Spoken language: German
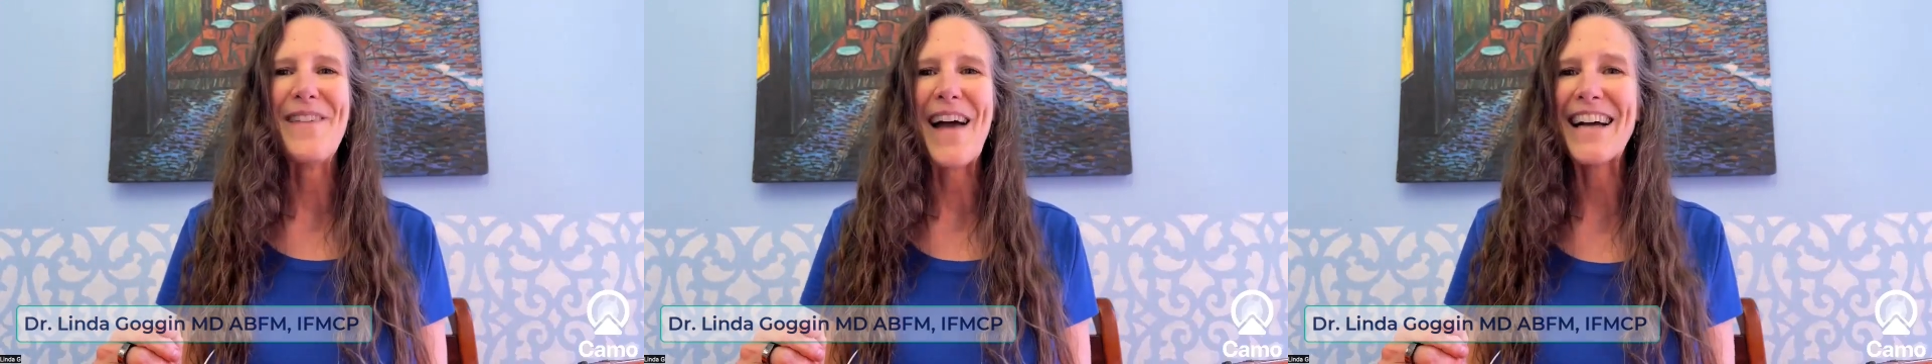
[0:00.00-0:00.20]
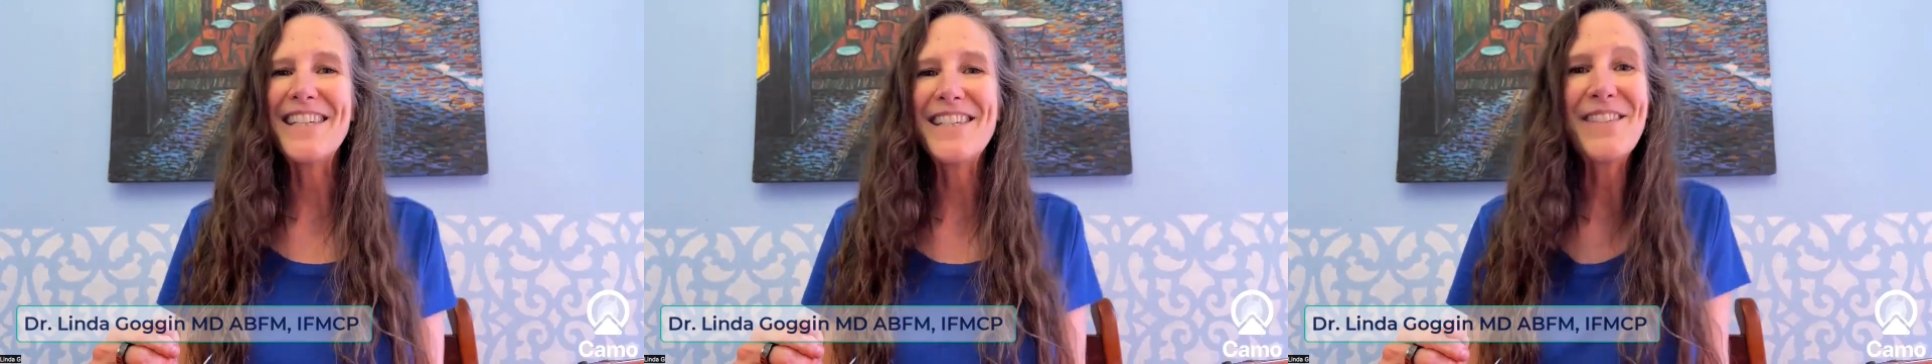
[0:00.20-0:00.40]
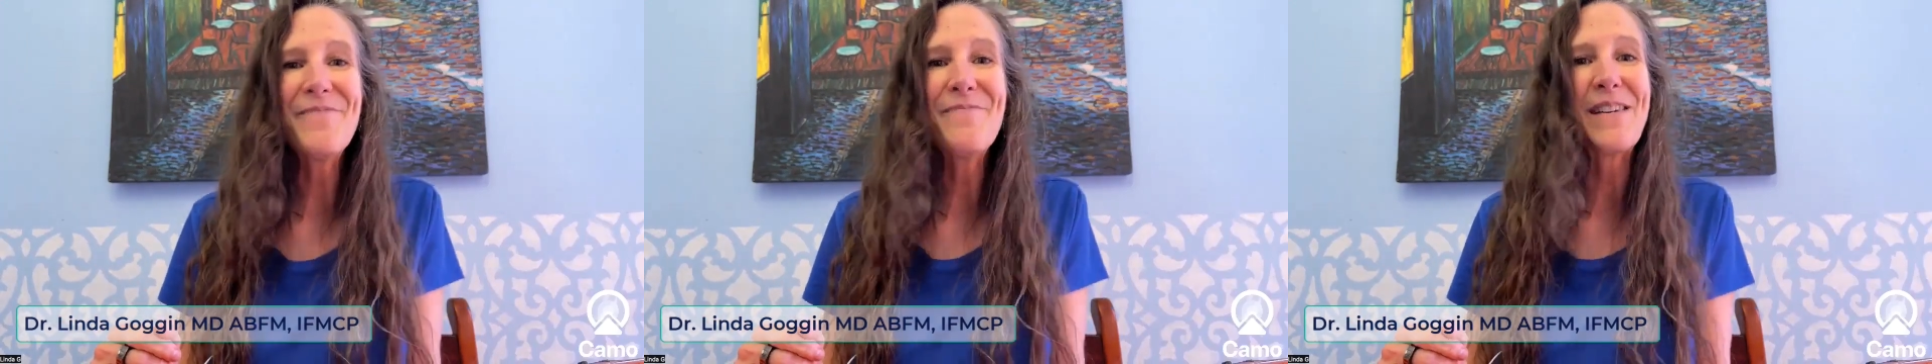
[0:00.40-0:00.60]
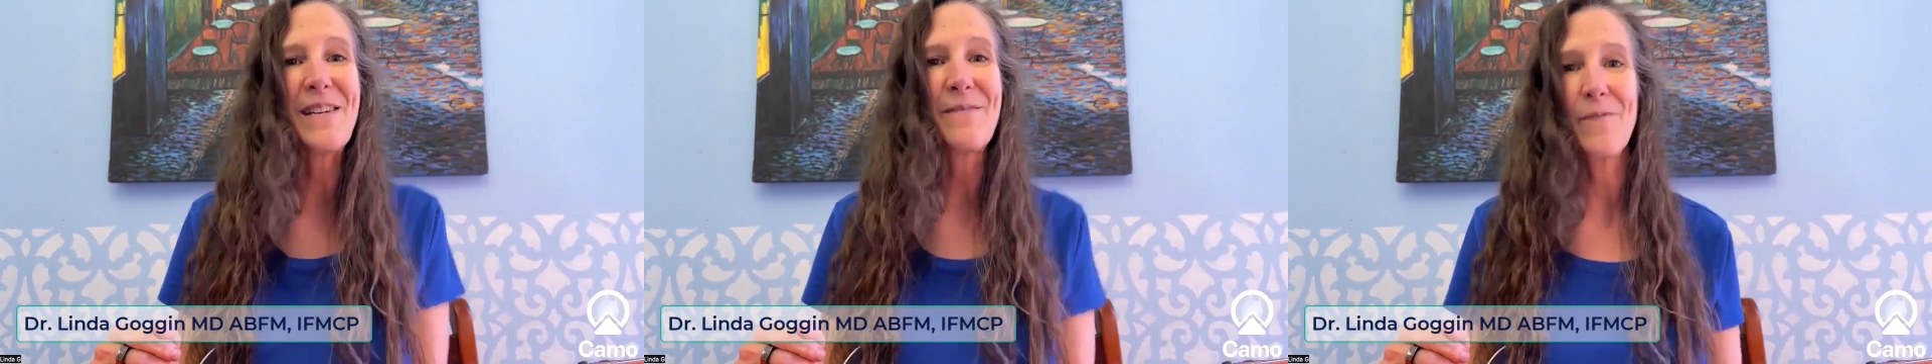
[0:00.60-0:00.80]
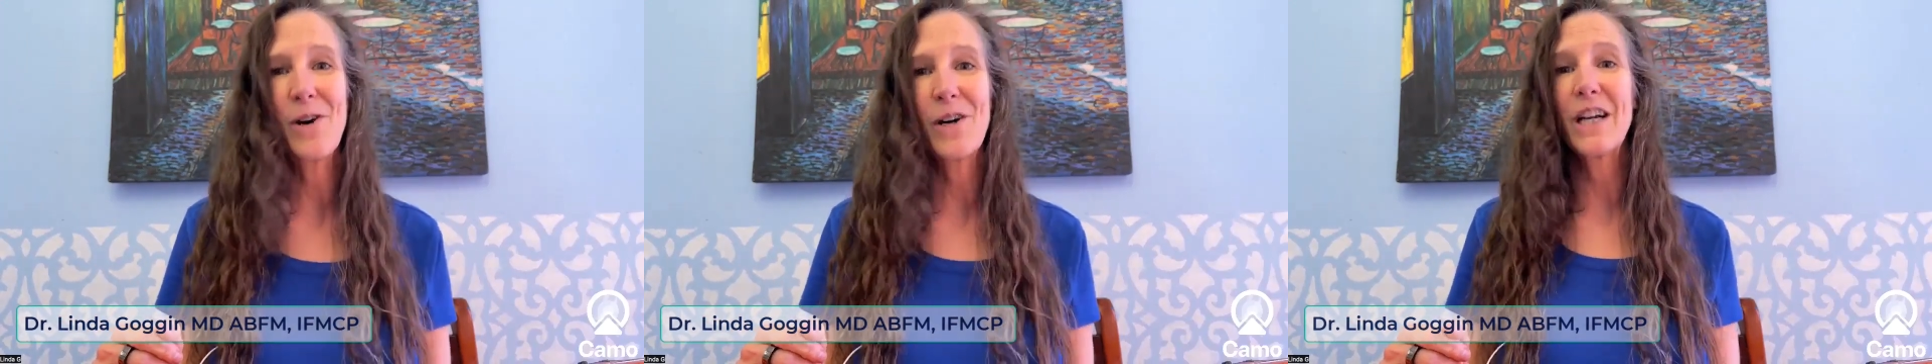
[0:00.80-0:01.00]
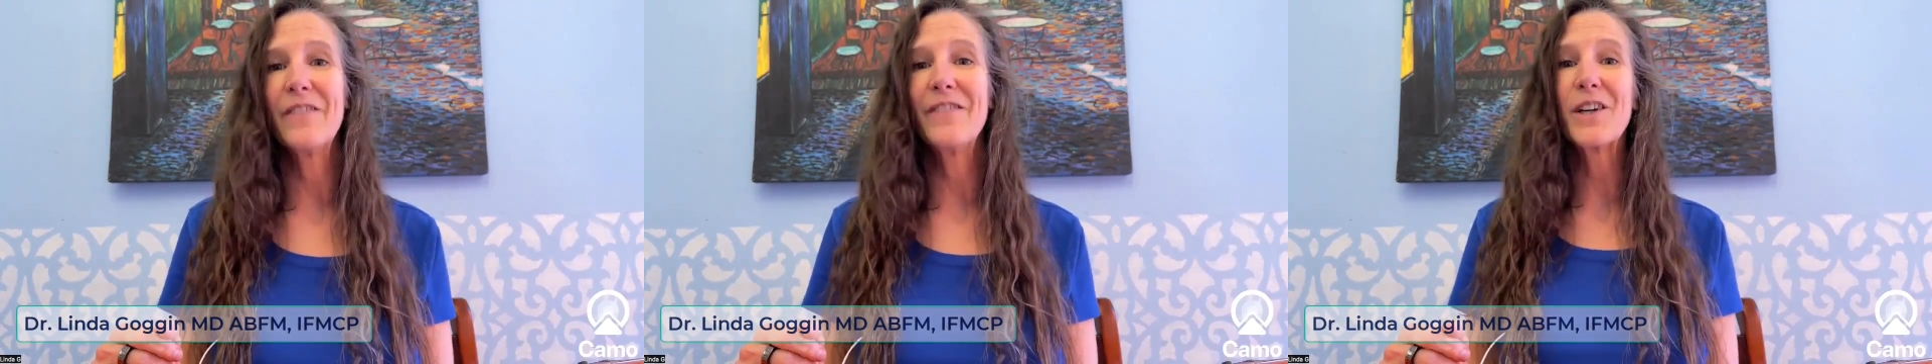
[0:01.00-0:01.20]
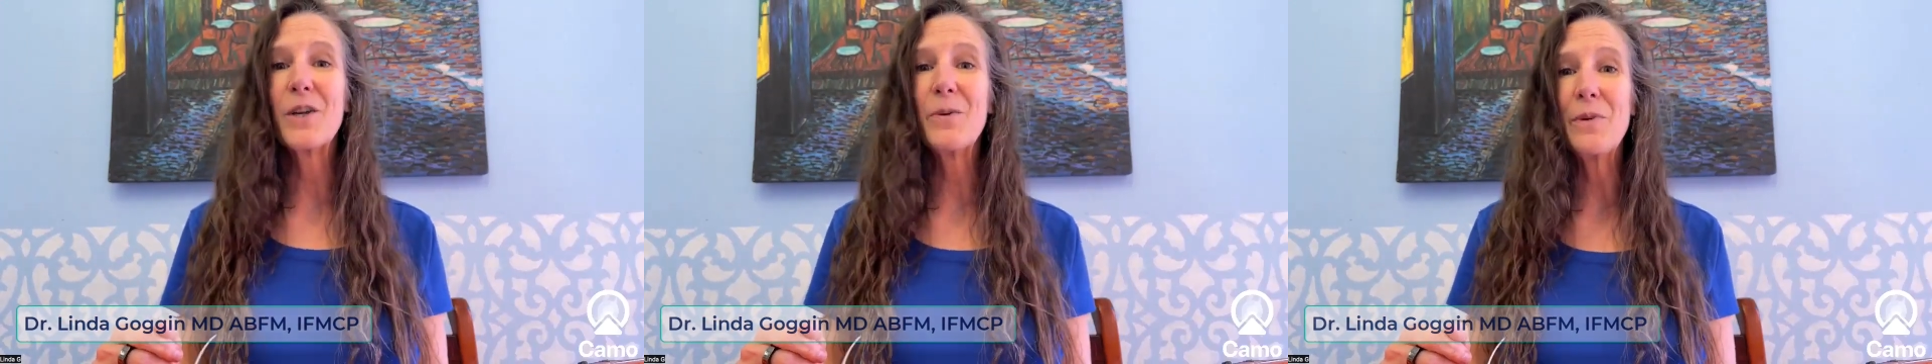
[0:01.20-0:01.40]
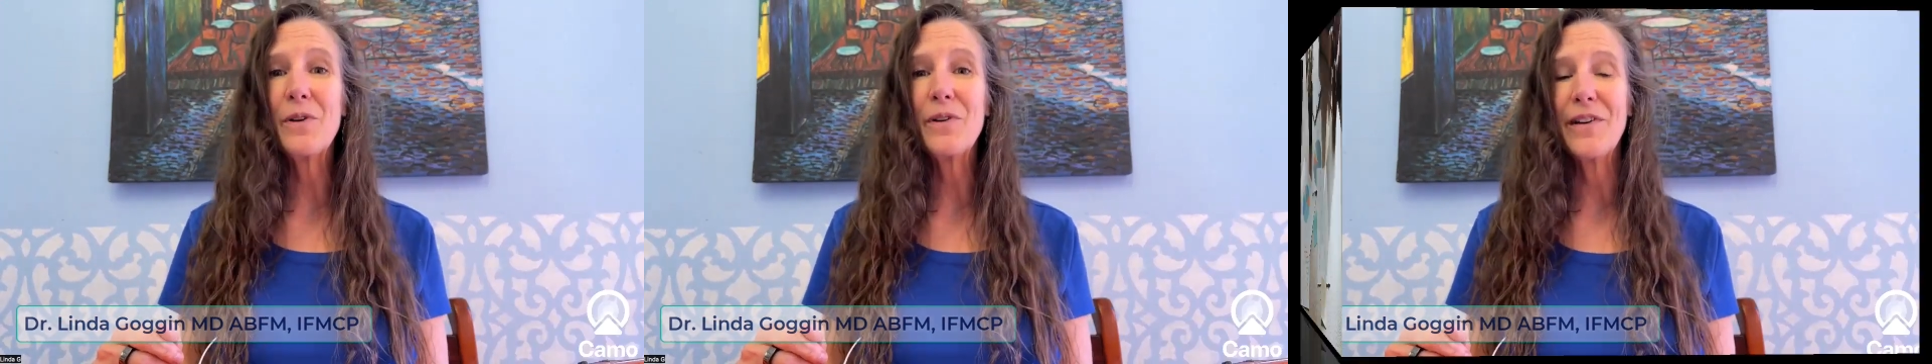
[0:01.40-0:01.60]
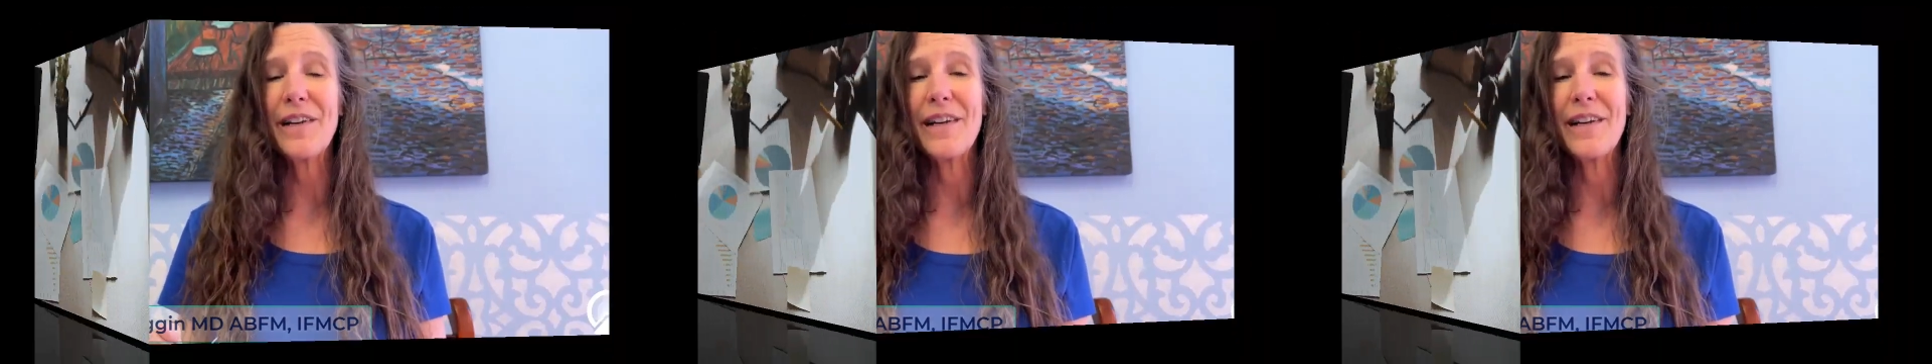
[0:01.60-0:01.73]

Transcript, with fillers: Sie sich vor, Sie wären Teil einer